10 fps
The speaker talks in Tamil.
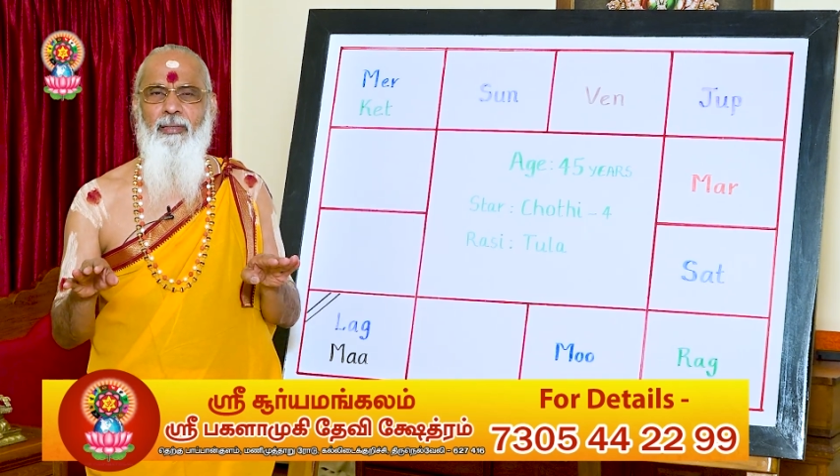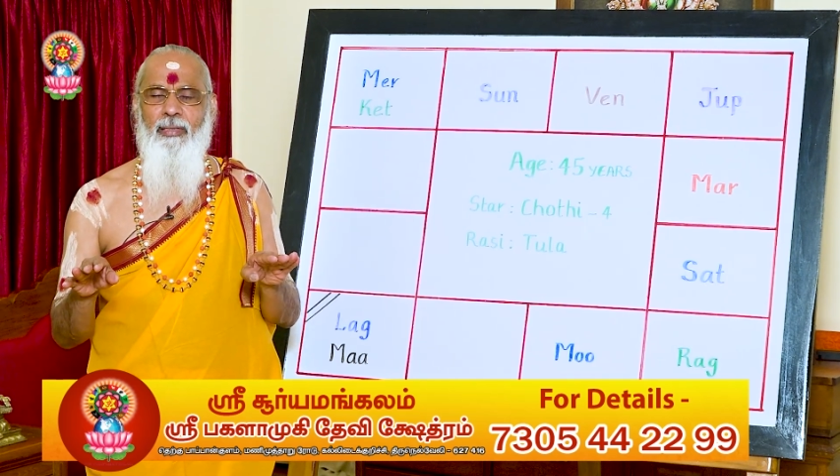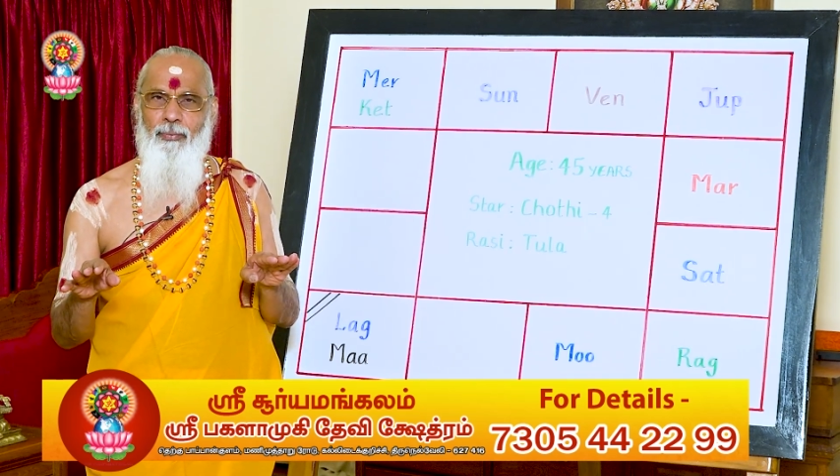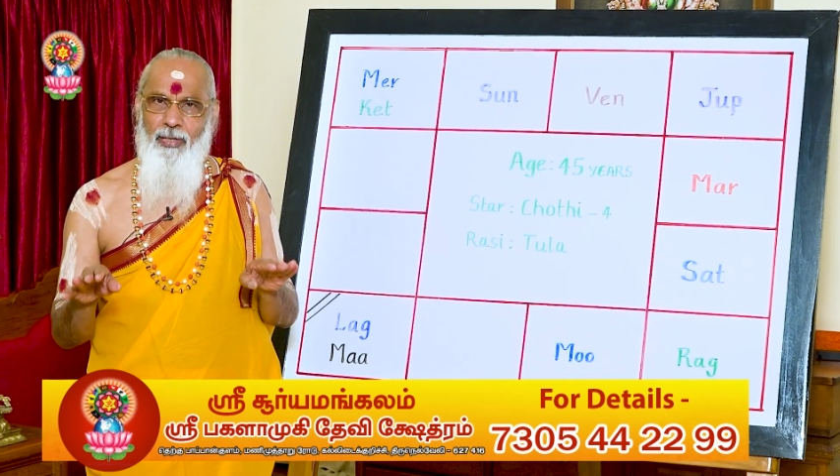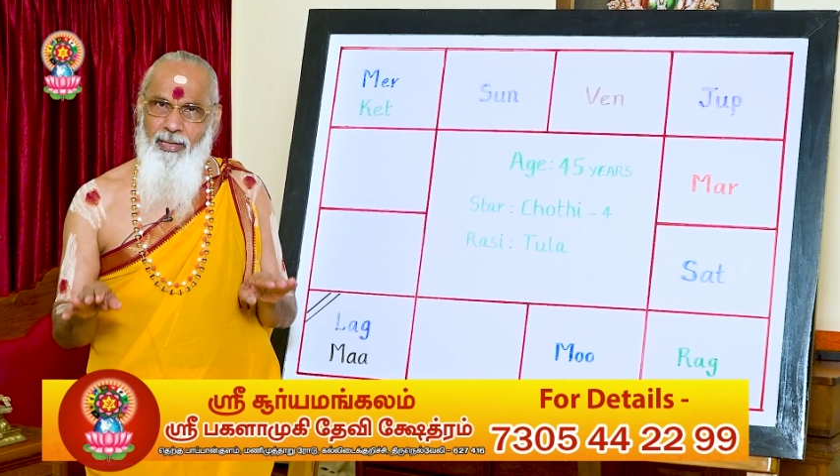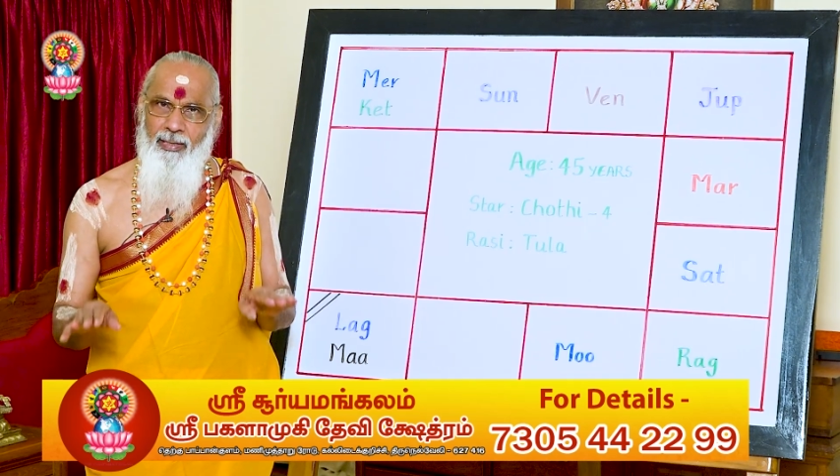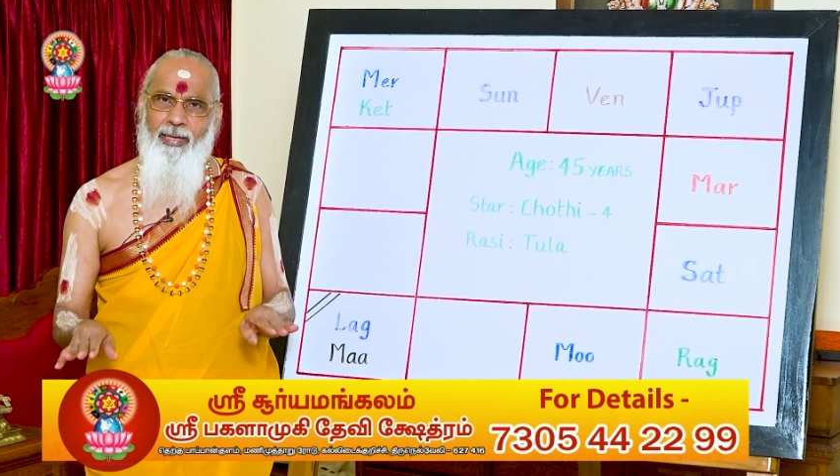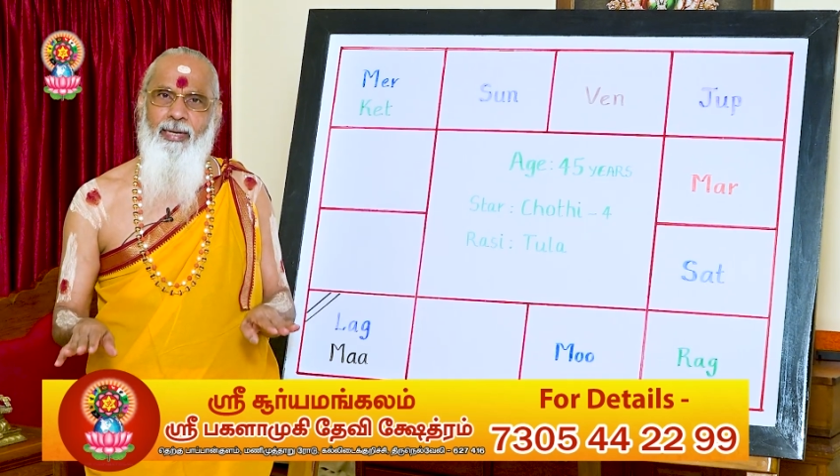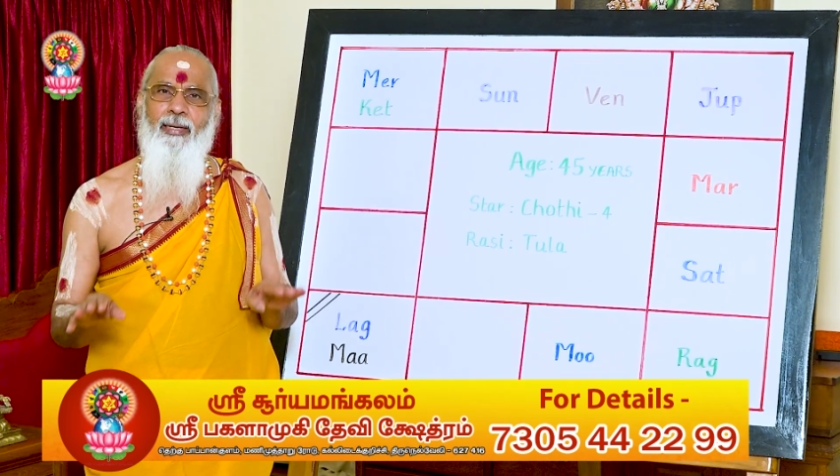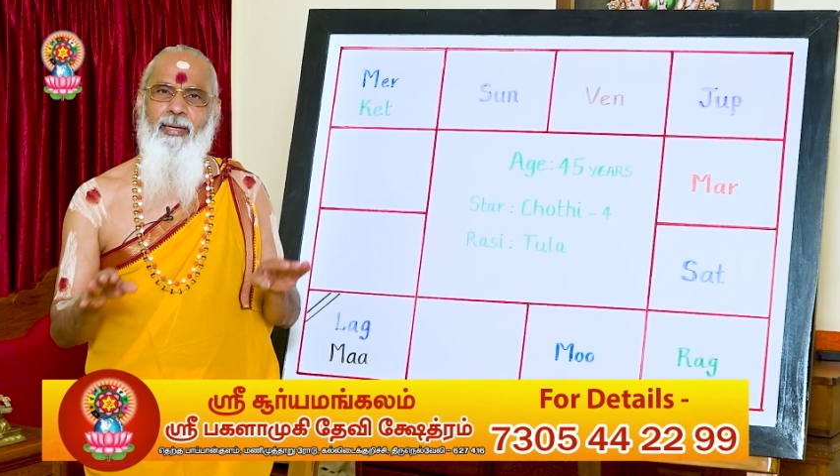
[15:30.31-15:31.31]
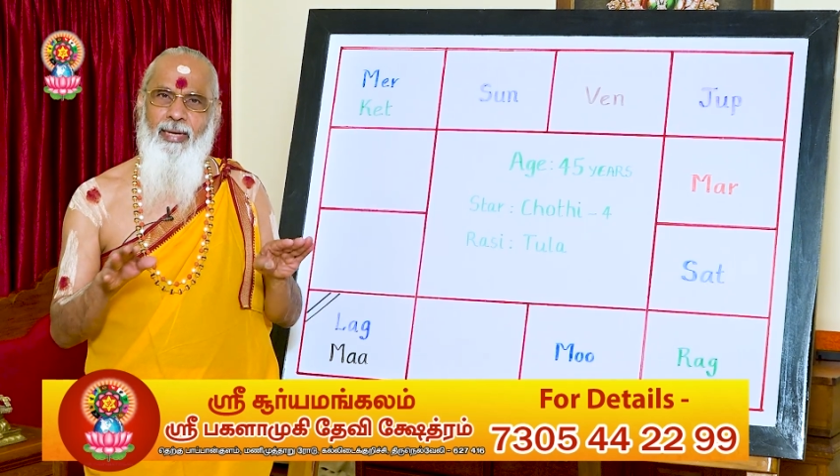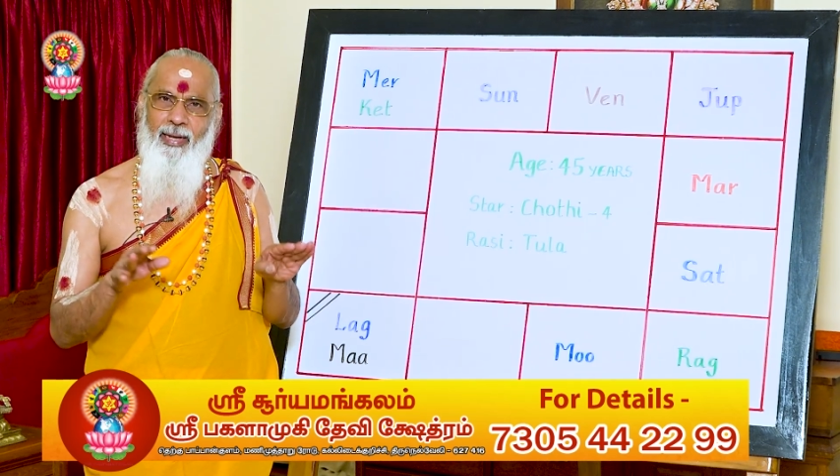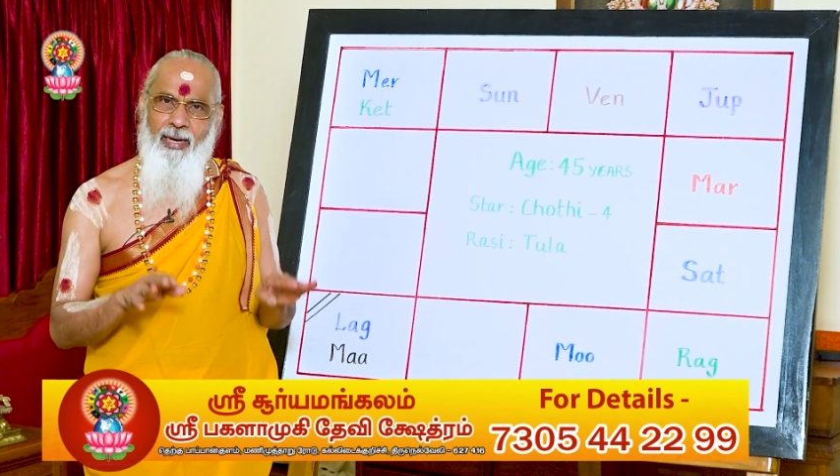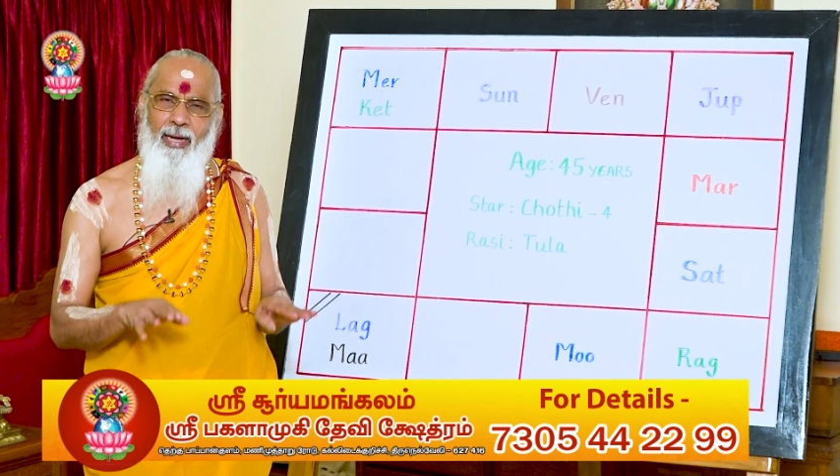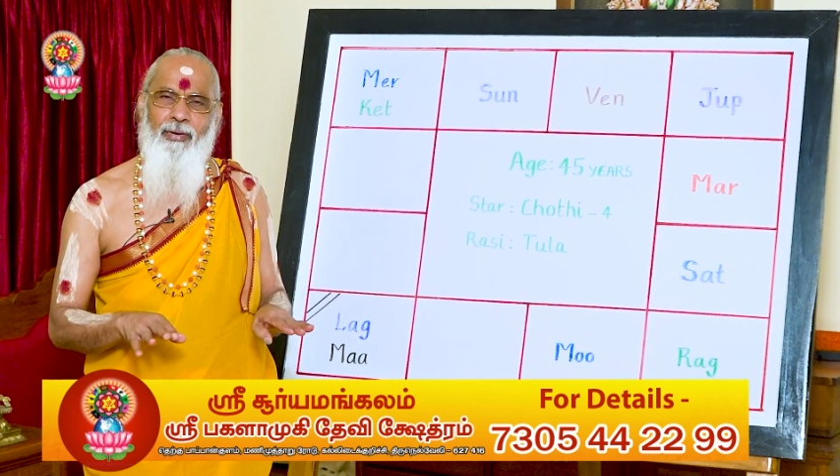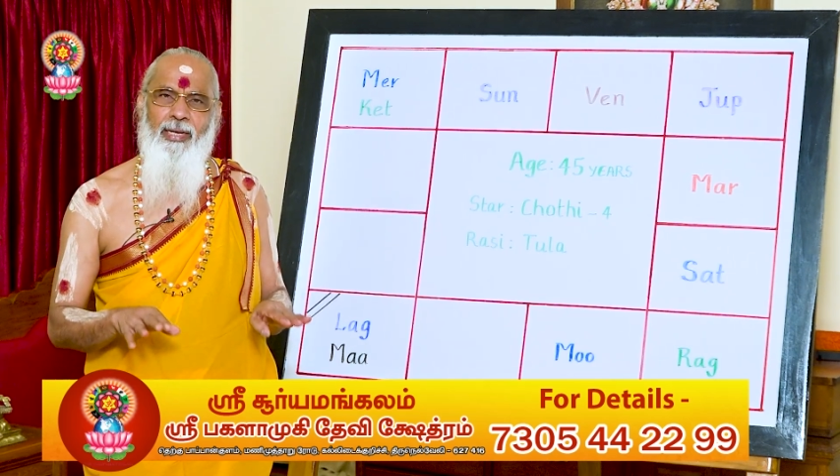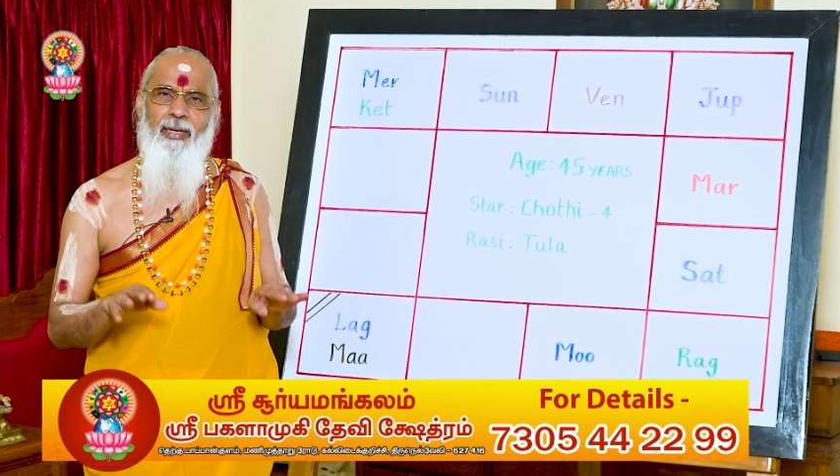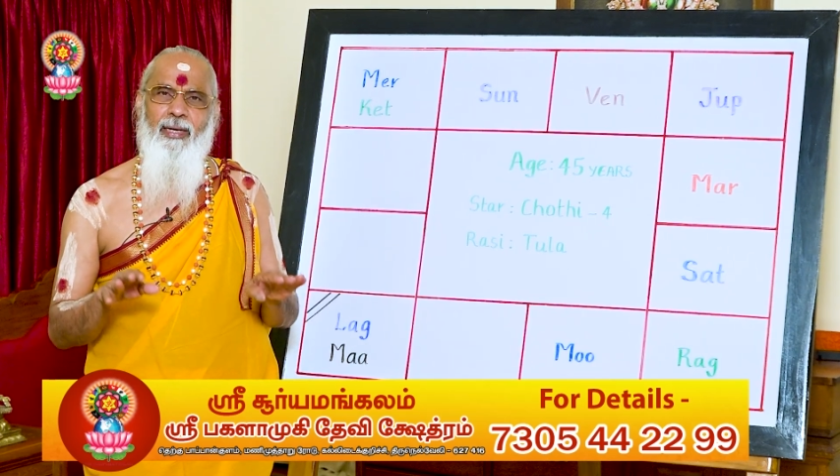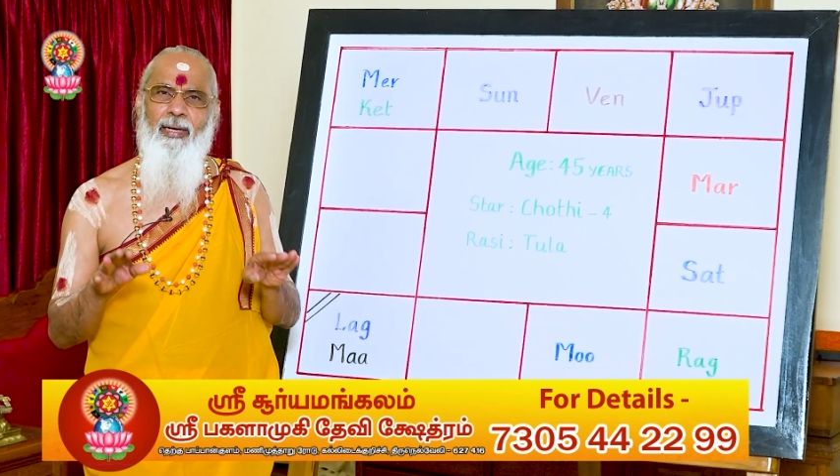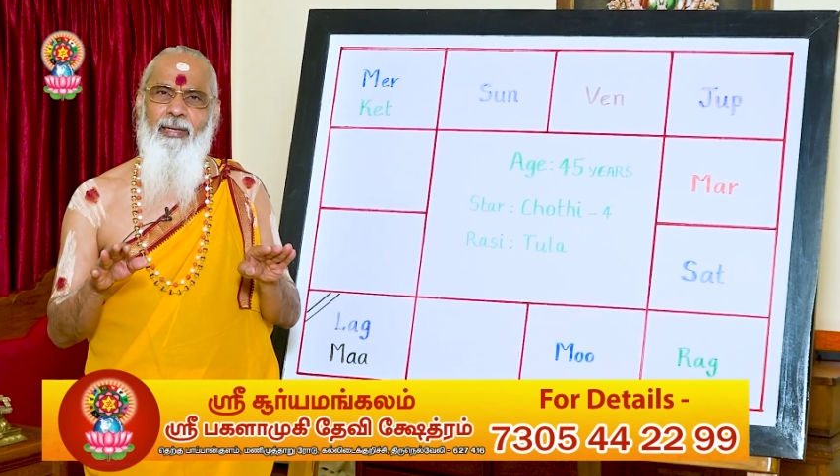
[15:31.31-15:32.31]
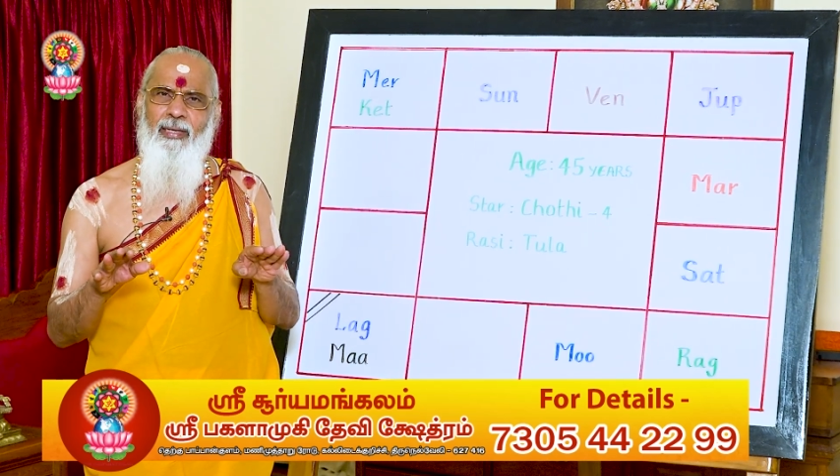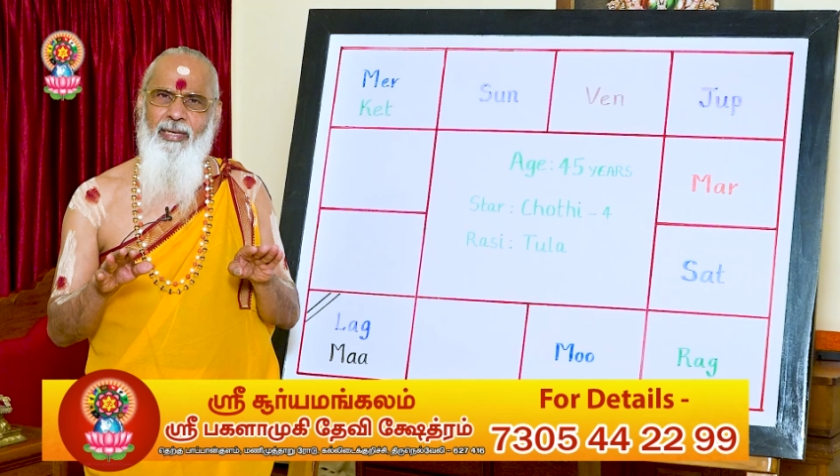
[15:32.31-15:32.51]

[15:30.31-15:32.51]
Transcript: தமிழ்நாட்டில் இருக்குது கேரளாவில் இருக்குது